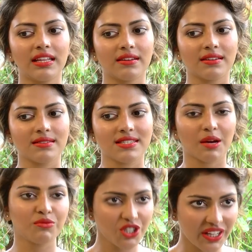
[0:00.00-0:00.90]
இந்த
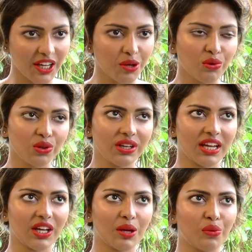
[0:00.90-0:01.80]
சப்ஜெக்ட் கேட்கும்போது
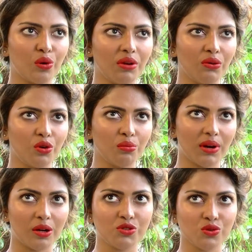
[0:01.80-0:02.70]
எனக்கு எப்போவுமே ஒரு
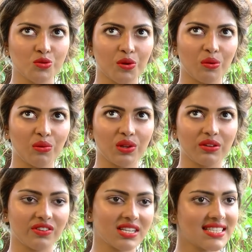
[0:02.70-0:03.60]
படம் சூஸ் பண்ணும்போது
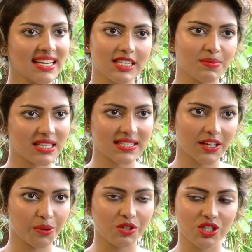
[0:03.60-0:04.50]
ஃபர்ஸ்ட் திங் இஸ் மை
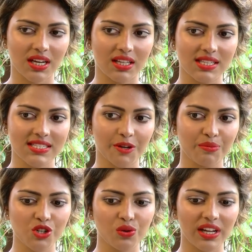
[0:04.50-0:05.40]
ஸ்கிரிப்ட் அந்த
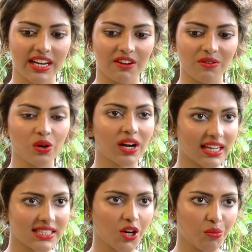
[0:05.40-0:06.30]
ஸ்கிரிப்டுக்குள்ளே நான் எவ்வளோ
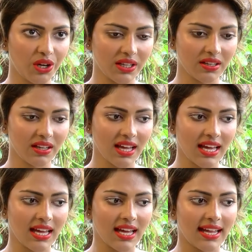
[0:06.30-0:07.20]
கனெக்ட் ஆக முடியுது
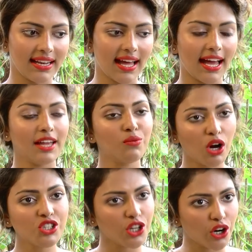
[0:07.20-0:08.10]
ஐ
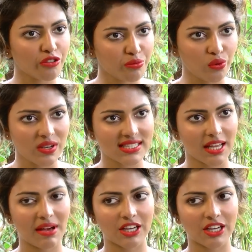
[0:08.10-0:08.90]
வாட்ச் அ லாட் ஆஃப் மூவிஸ் ஐ எம்